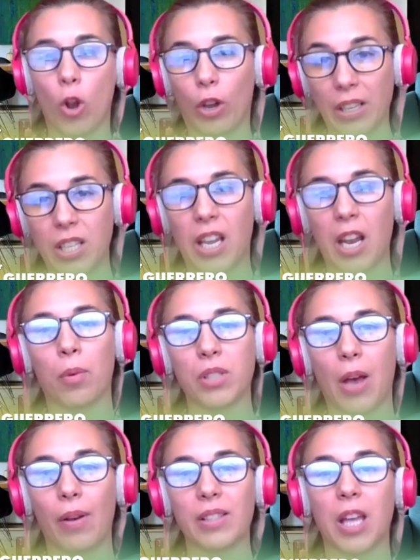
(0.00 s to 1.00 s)
lo que sí
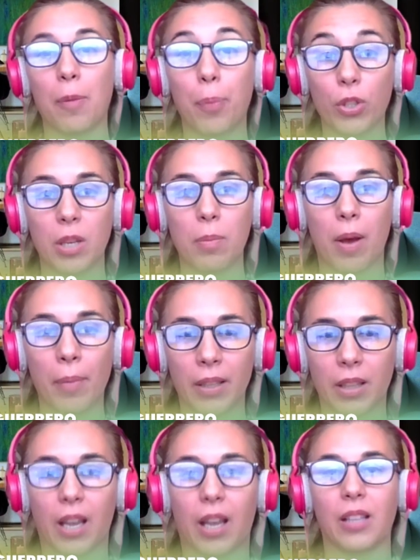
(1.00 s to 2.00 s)
queremos avanzar
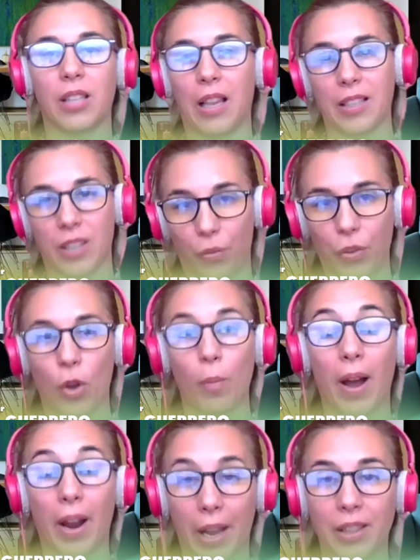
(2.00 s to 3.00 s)
próximamente, que es el desafío
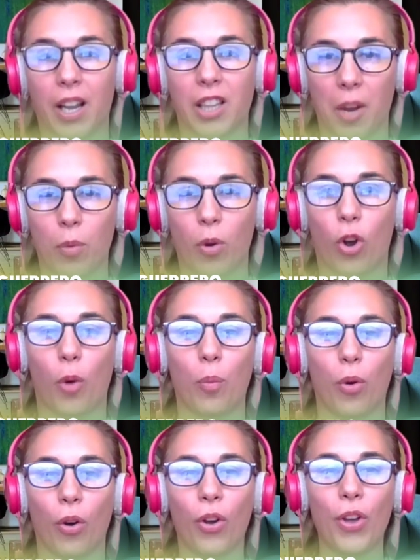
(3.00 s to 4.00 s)
más grande que tenemos
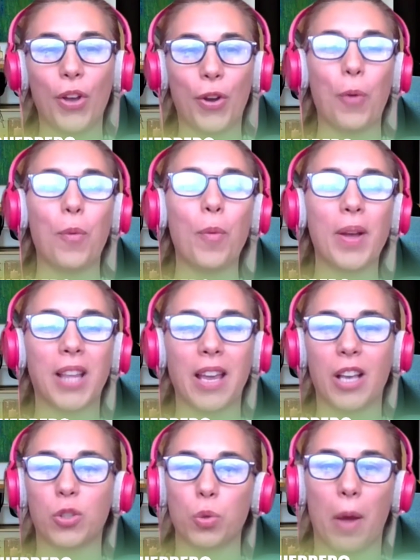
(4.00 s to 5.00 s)
como, como meta
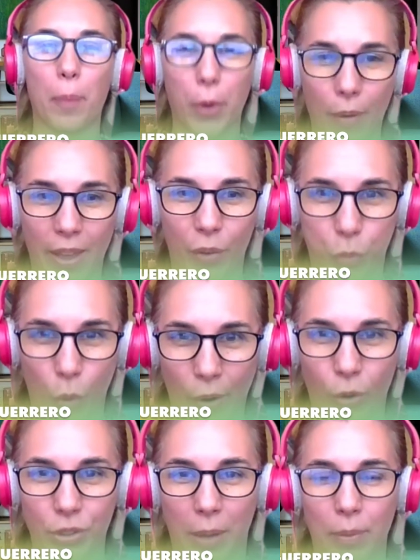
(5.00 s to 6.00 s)
y es una prueba de
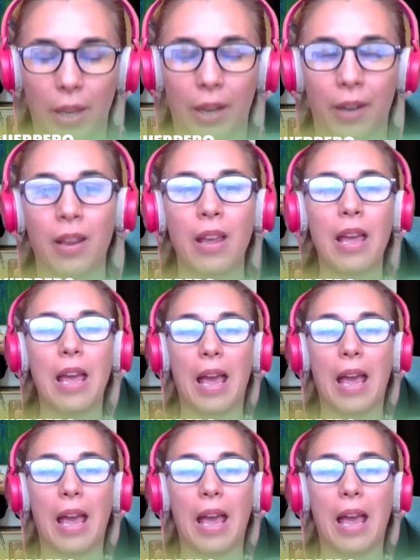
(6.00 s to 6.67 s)
fuego también,